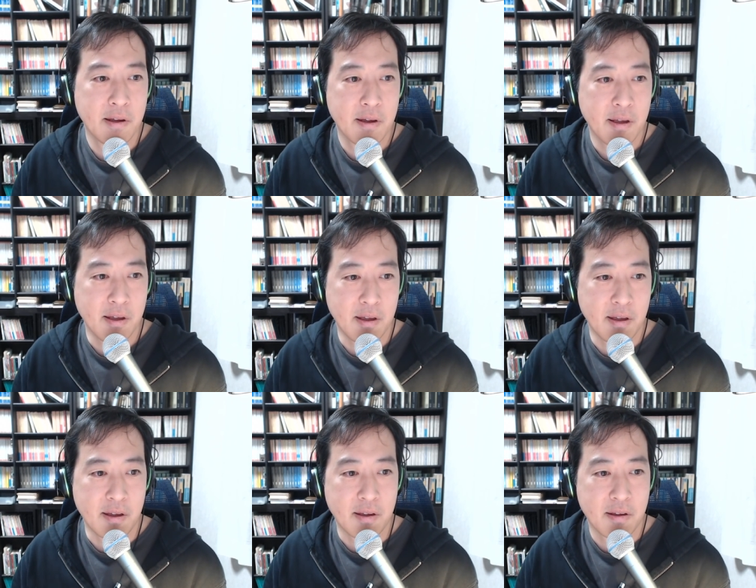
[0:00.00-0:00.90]

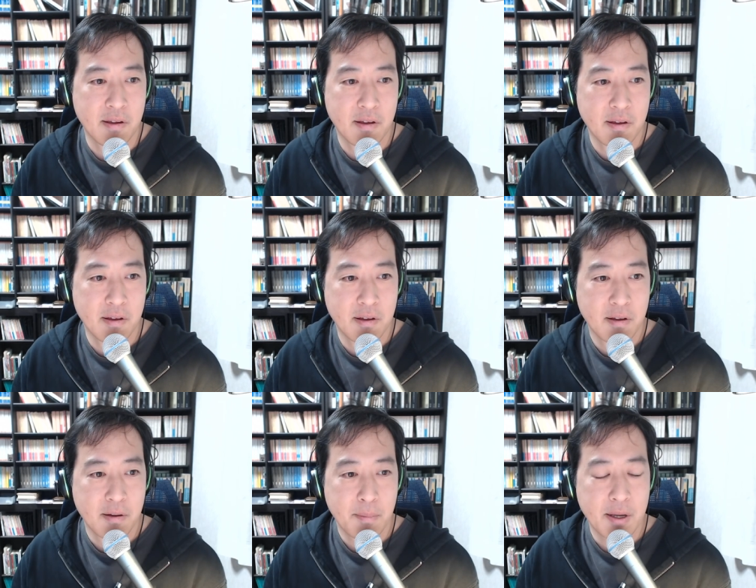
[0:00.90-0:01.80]

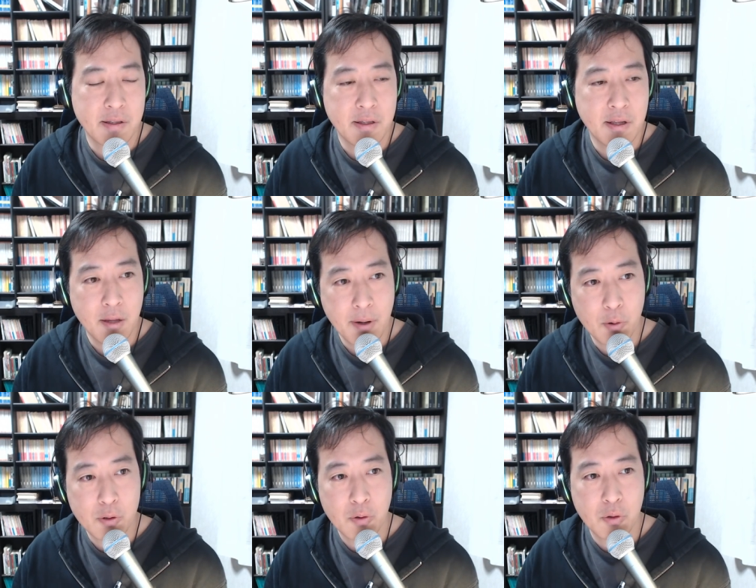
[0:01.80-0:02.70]
えー、まあ、やっていれば
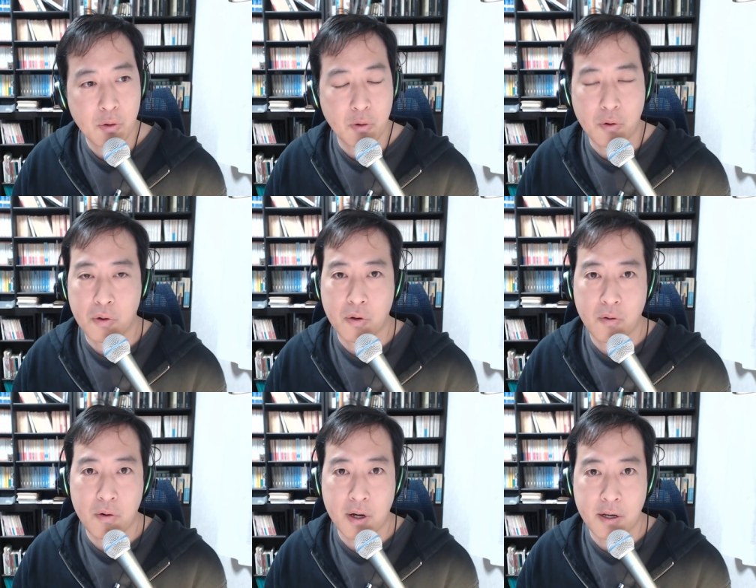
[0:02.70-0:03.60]
ほとんどのこの
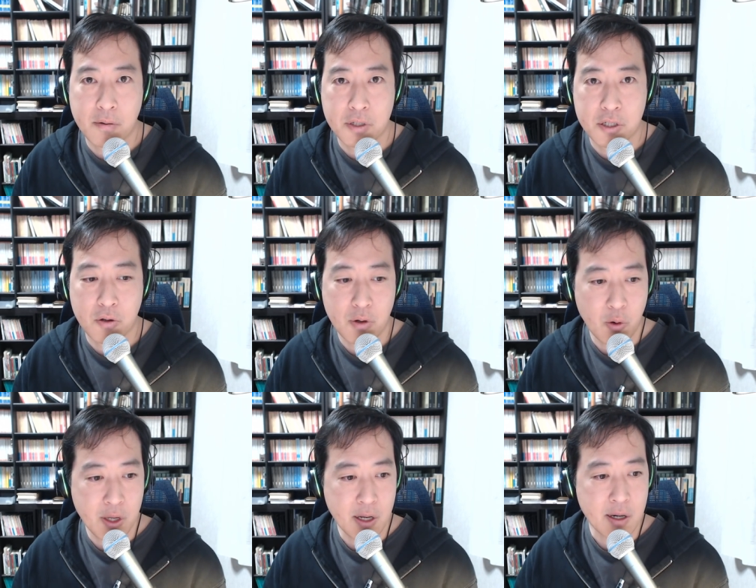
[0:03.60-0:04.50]
今回の事象は
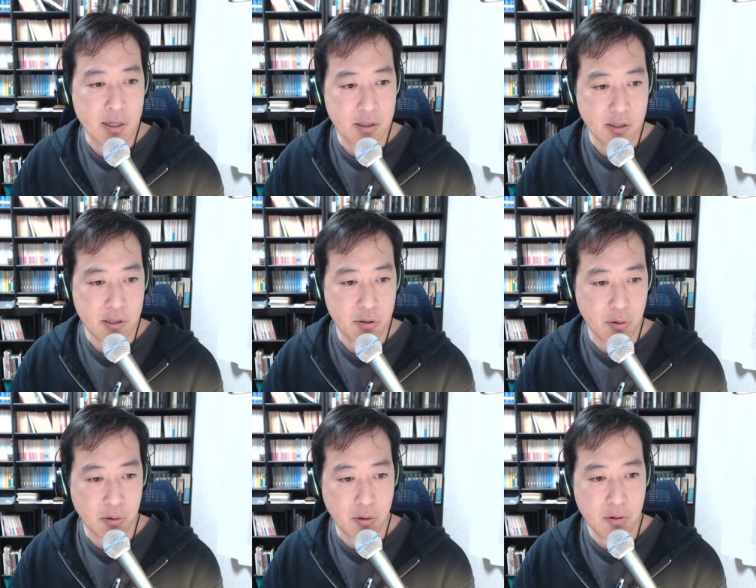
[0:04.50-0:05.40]
起きなかったでしょ
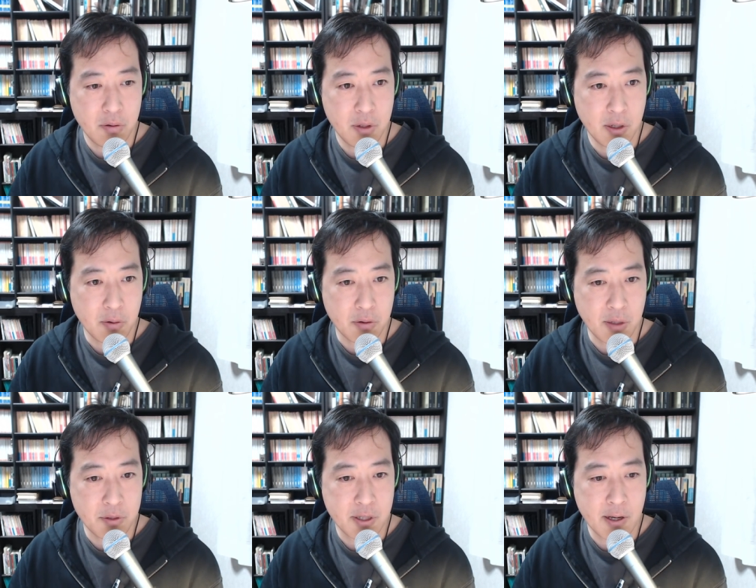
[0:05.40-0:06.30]
うというふうにこの
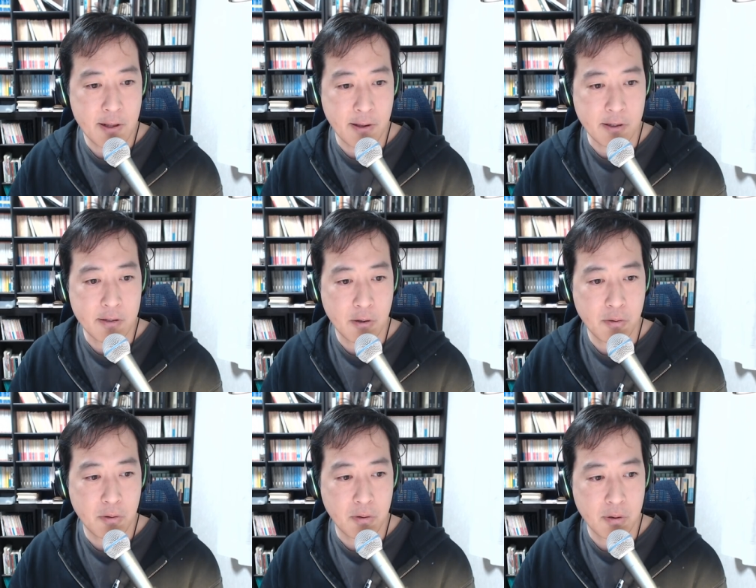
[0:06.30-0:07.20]
ネム財団ですね、こ
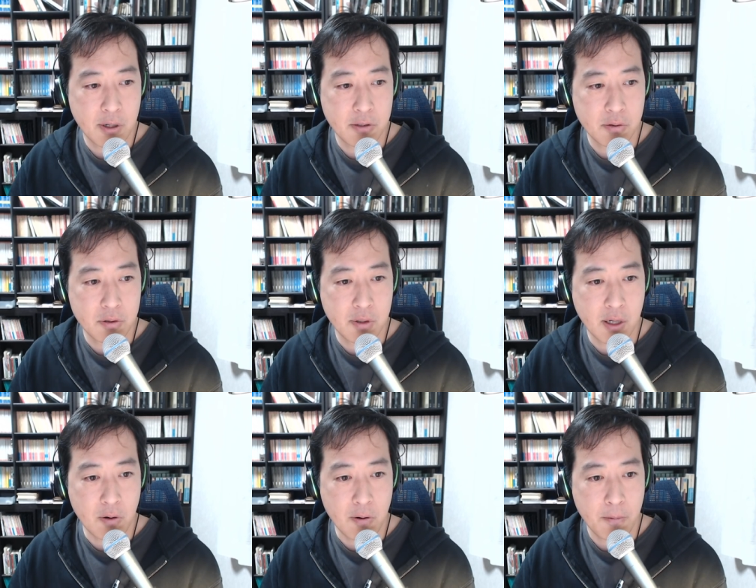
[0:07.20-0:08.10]
の仮想通
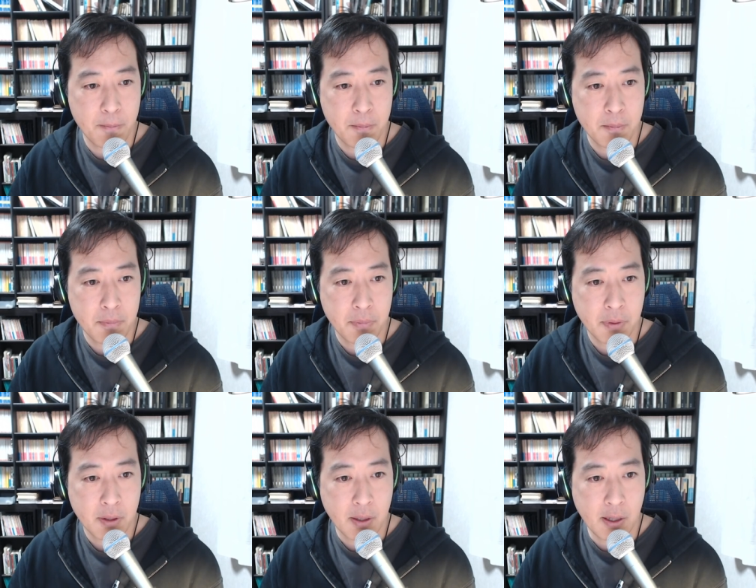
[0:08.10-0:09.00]
貨を
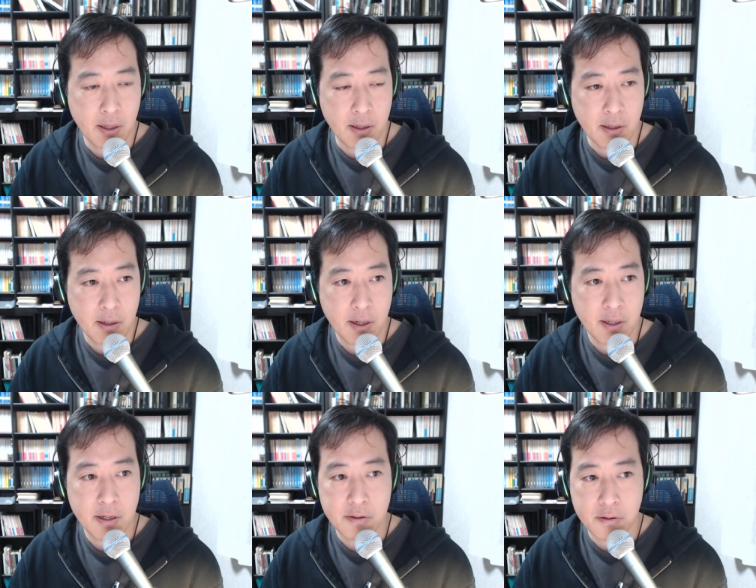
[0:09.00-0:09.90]
えー、
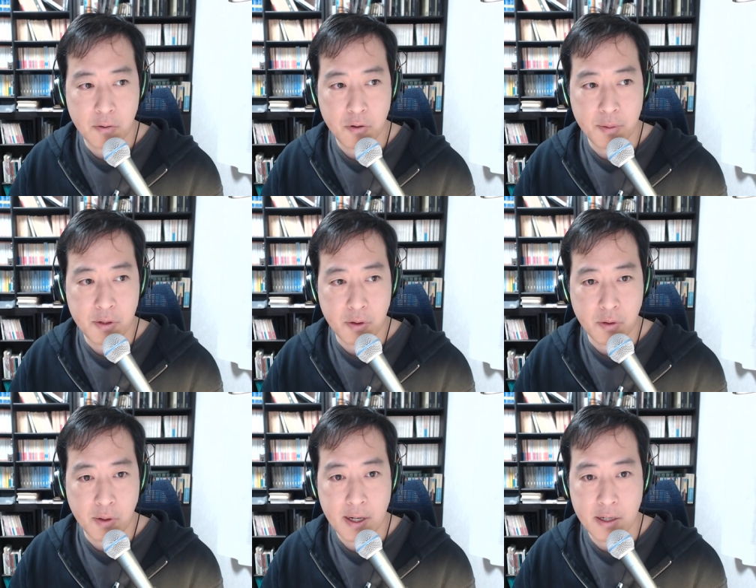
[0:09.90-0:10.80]
開発及びそれ
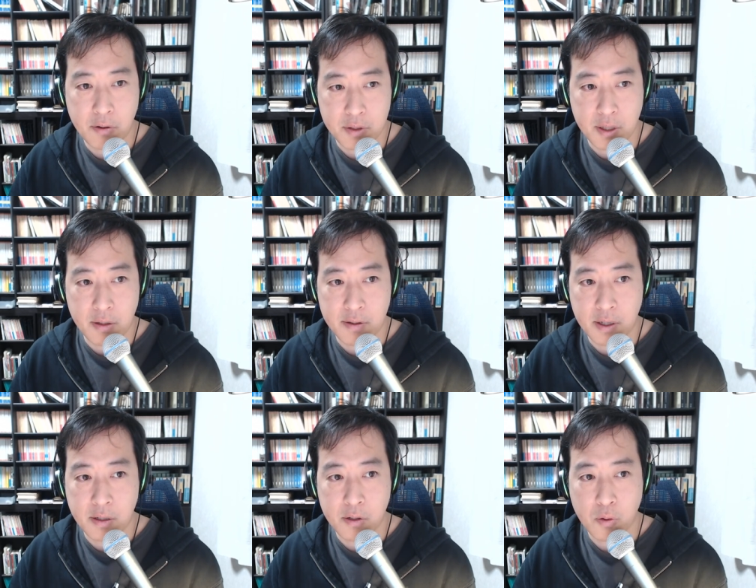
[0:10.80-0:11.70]
の管理をしている
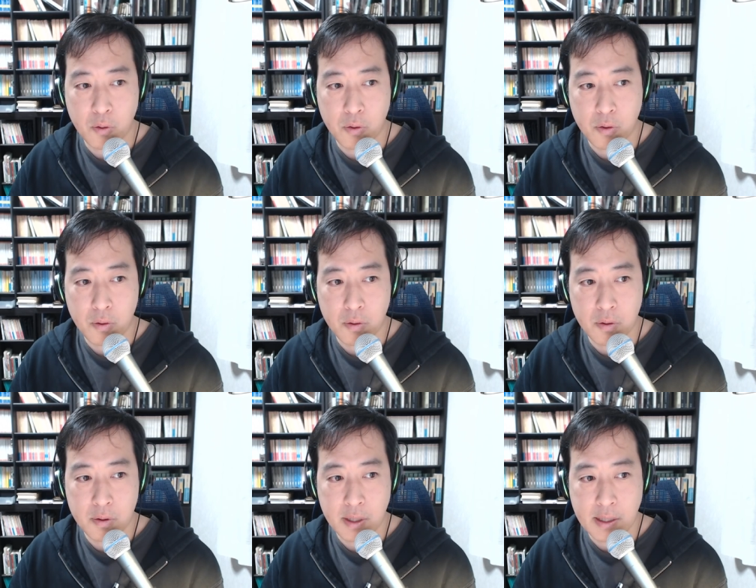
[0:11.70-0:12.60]
財団の方の、
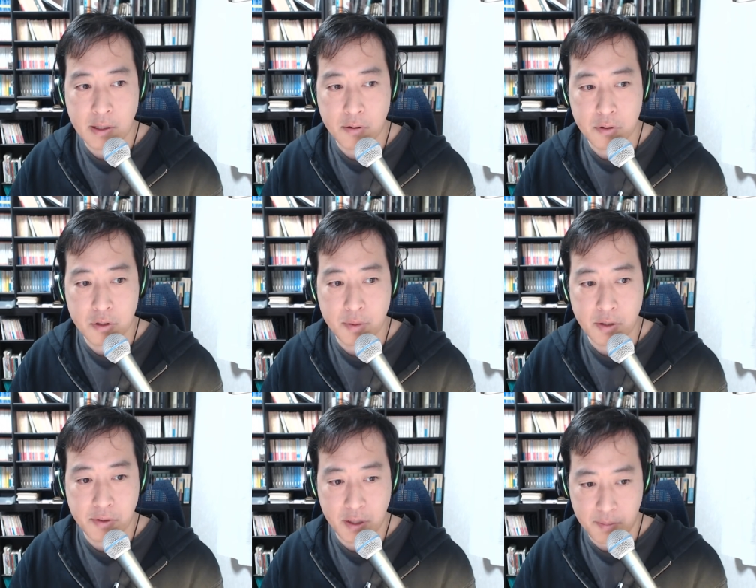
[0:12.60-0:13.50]
えー、YouTube で
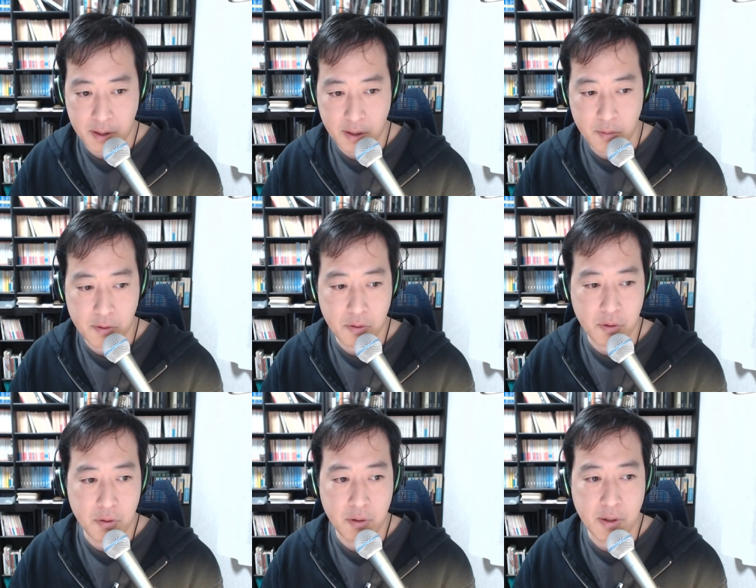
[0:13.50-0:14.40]
の声明でもその
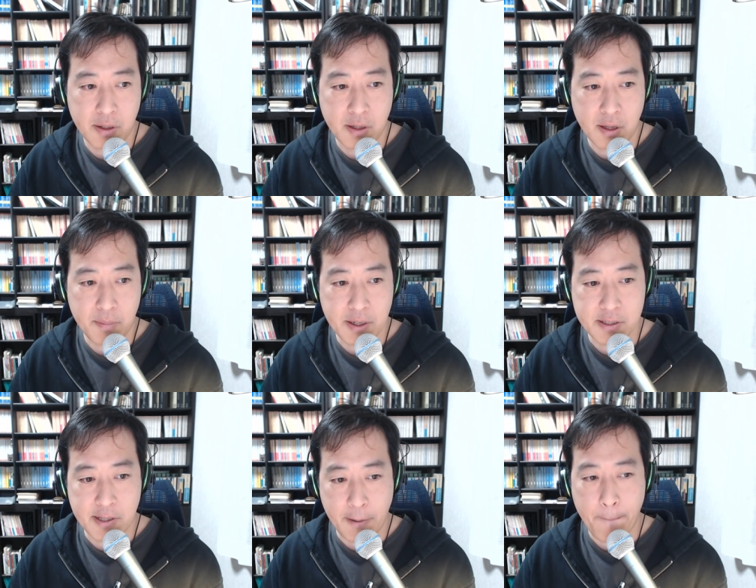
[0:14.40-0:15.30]
ように言われていました。